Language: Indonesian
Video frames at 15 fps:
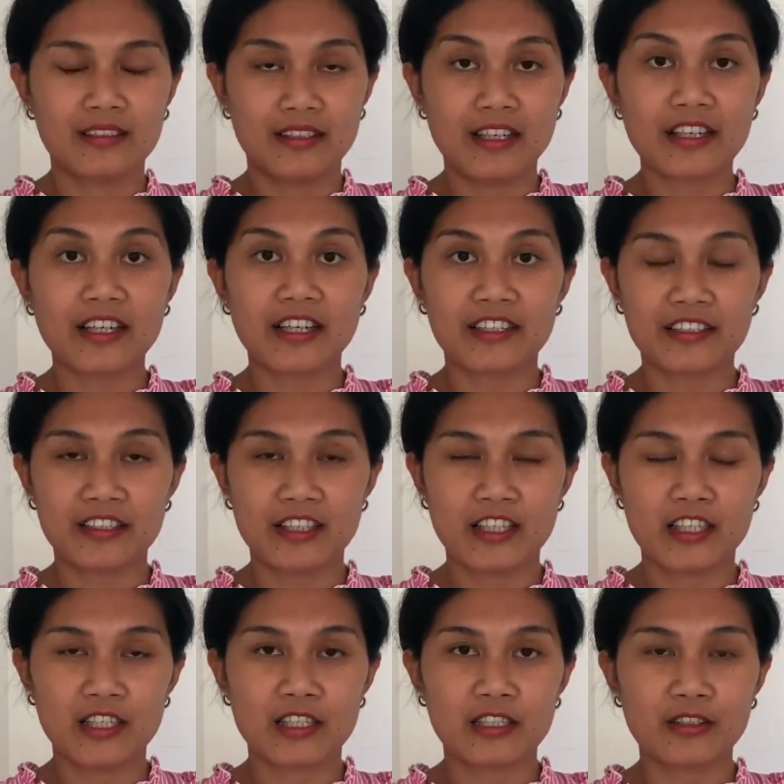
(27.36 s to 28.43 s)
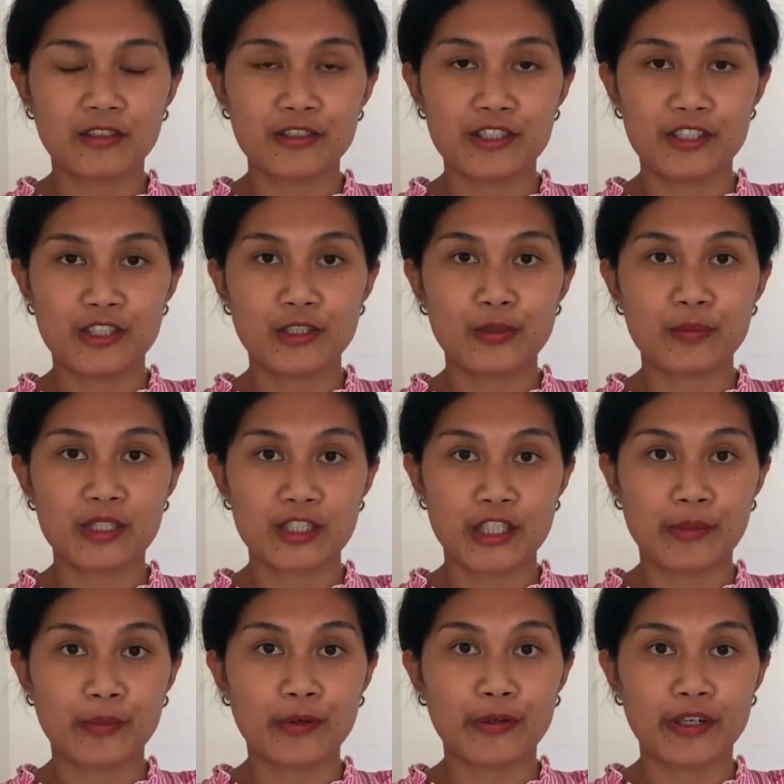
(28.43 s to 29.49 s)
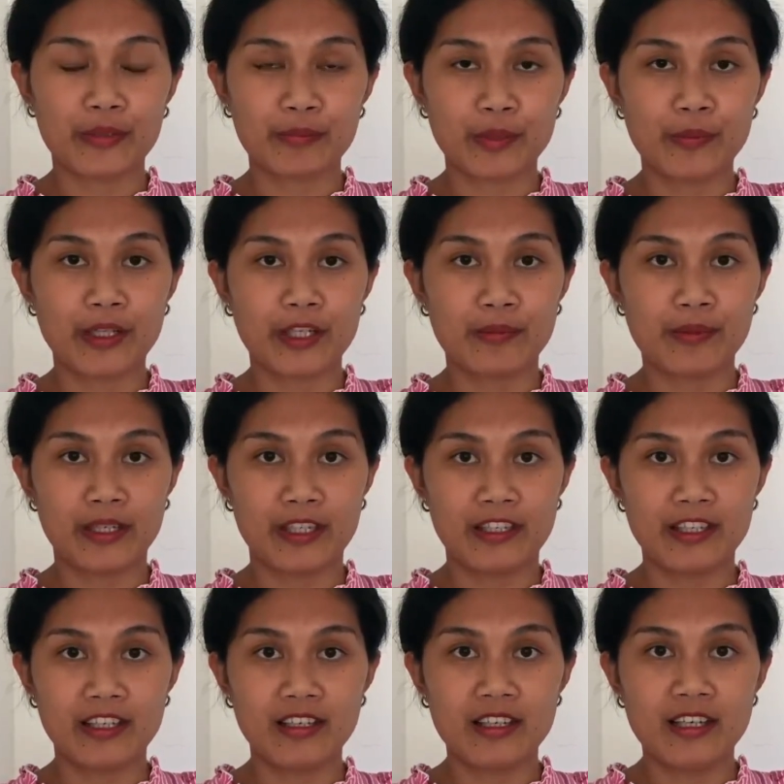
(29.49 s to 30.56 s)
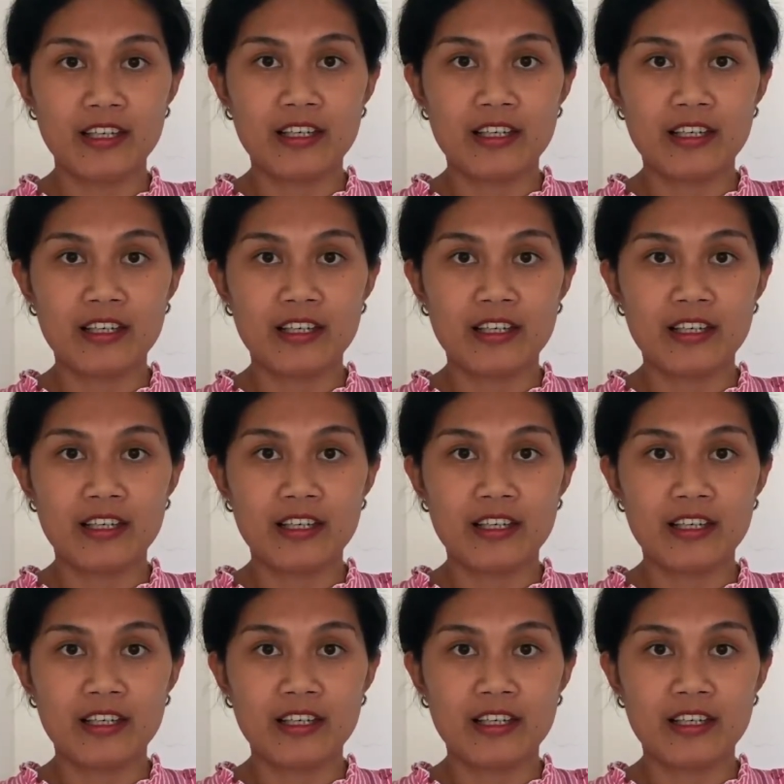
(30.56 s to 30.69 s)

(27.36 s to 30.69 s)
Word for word: Nah, karena kondisi rumah setiap orang berbeda-beda,